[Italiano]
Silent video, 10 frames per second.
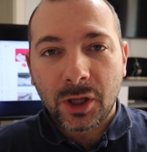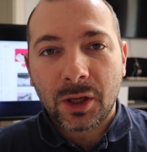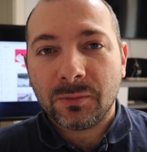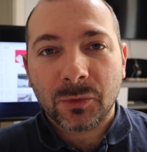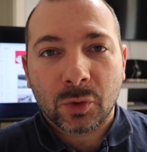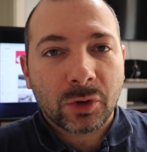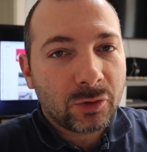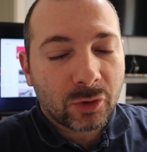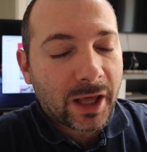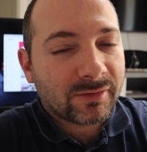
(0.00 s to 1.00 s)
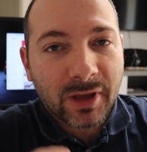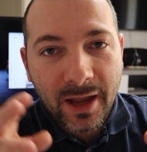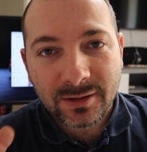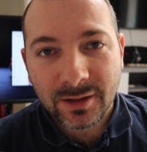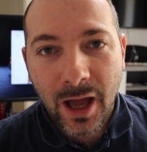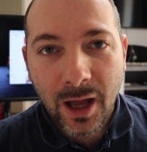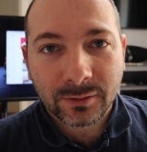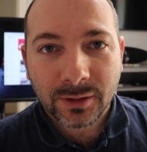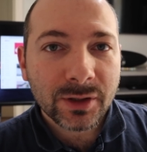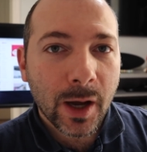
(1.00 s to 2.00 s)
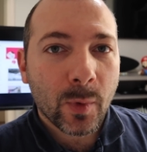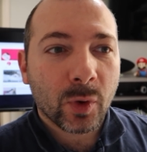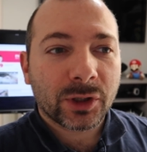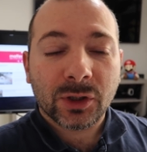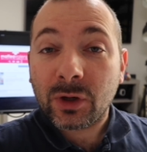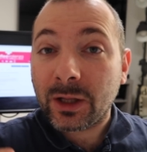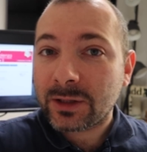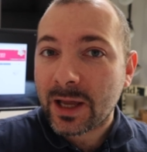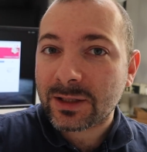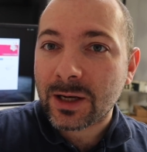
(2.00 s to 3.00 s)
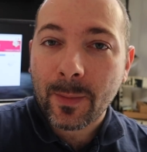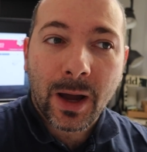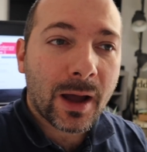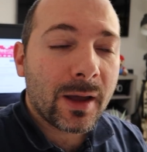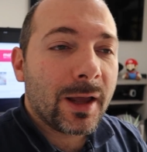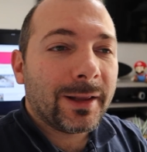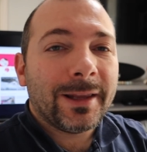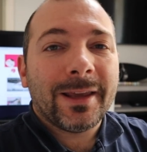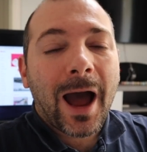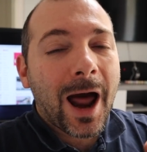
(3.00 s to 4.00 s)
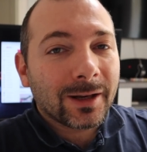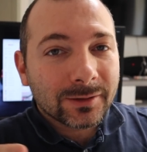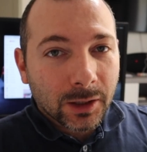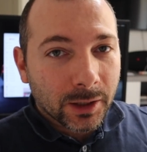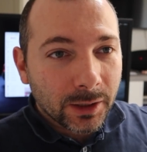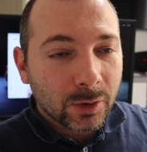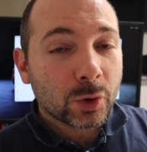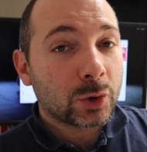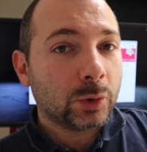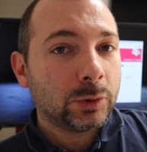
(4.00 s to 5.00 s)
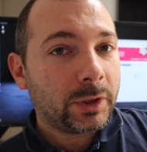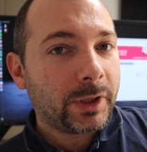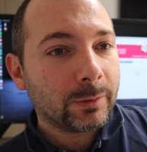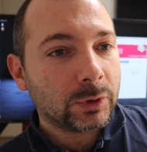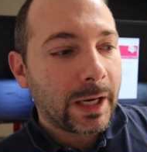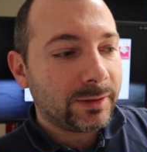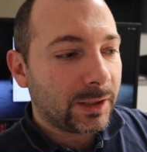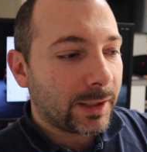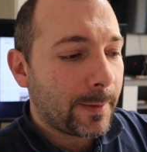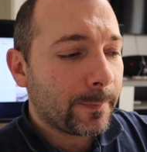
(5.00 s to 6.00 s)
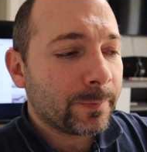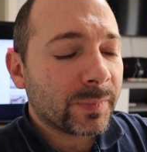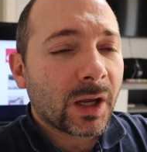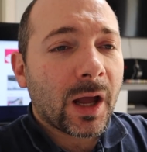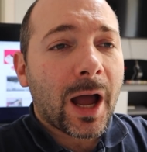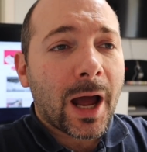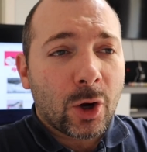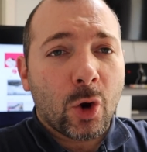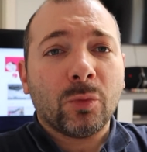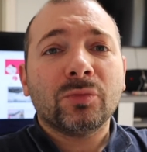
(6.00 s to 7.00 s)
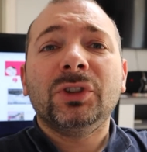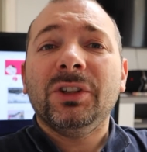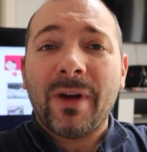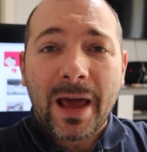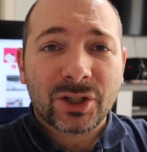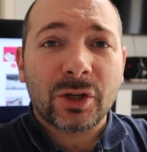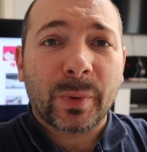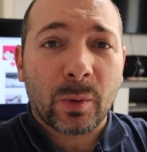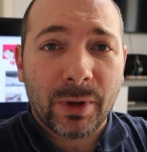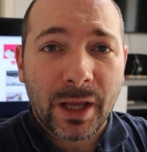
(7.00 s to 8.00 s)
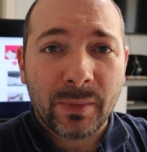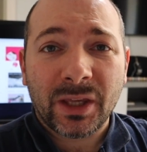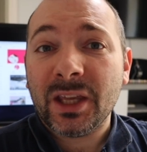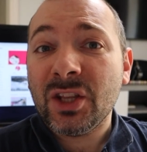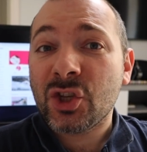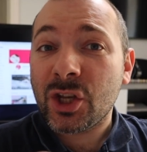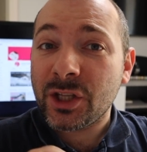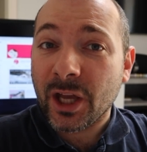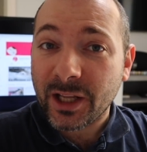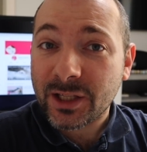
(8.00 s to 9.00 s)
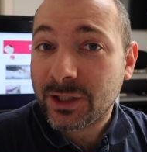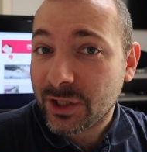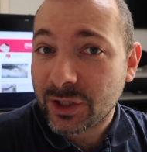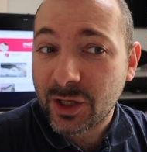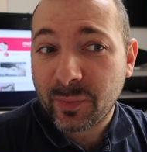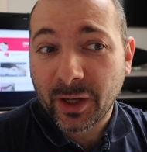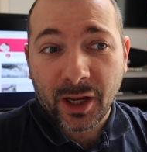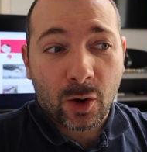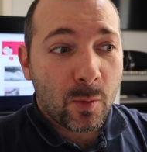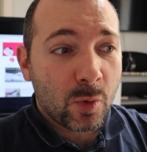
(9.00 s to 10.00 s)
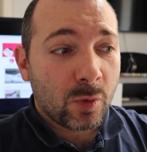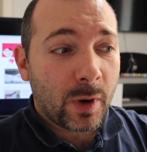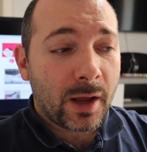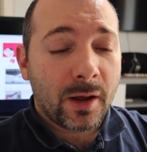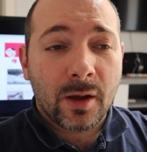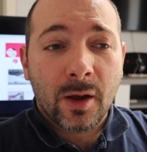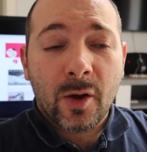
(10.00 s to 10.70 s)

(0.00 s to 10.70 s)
chi non, non è Tesla, diciamo, chi non è Tesla ma gli altri costruttori di auto elettriche hanno diversi problemi ingegneristici perché comunque